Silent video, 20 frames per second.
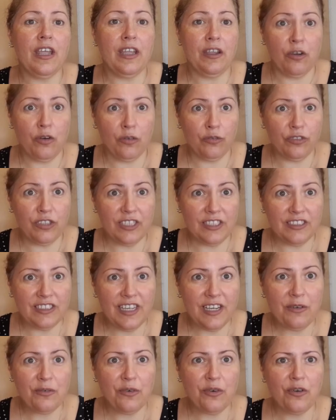con 3
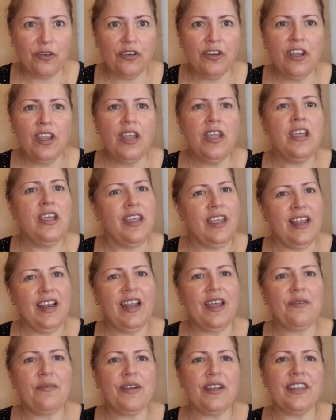euros.
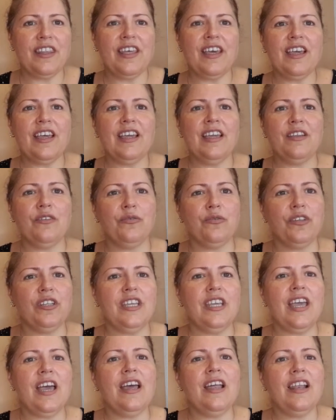La verdad, en un
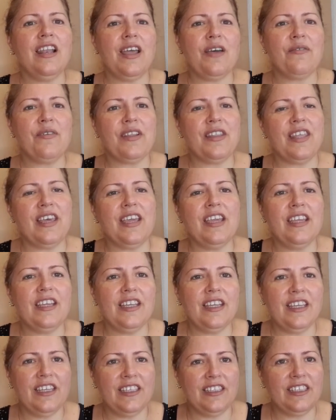día, la verdad es
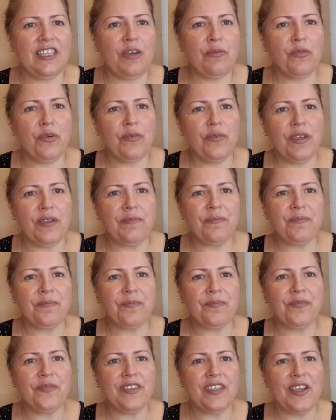que está muy bien.
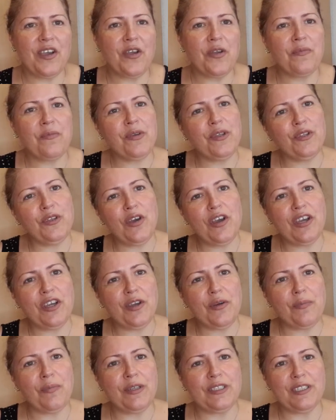Os invito a que
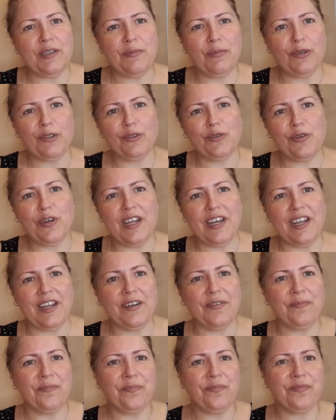os paséis por su canal.
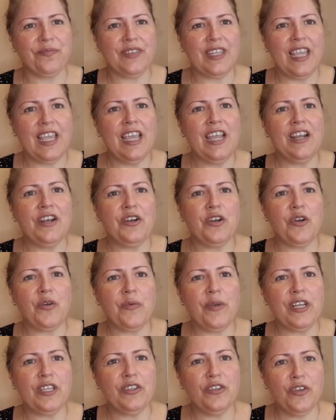
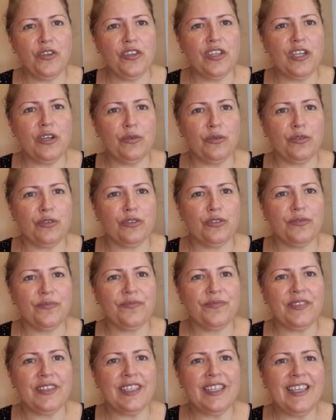Roberto Deluxe.
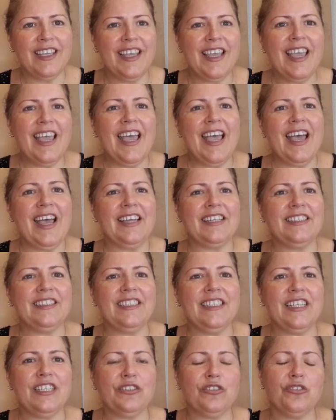
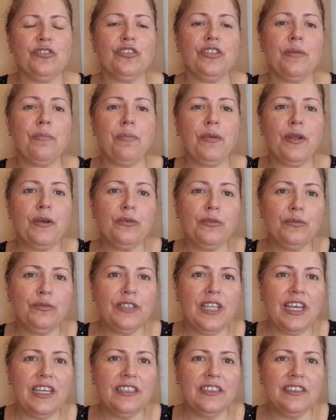Así que son seis
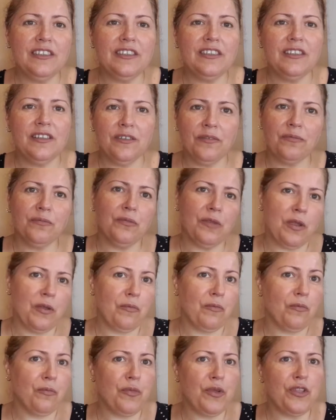preguntas,
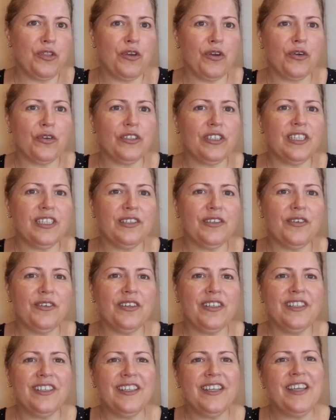un vídeo cortito,
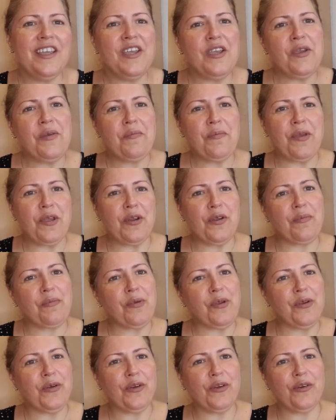pero
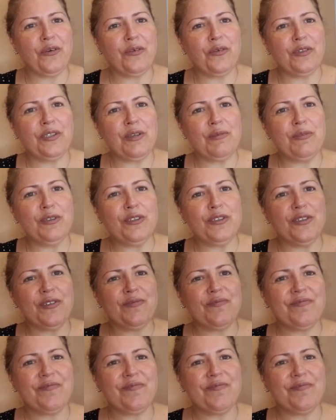espero que os guste mucho.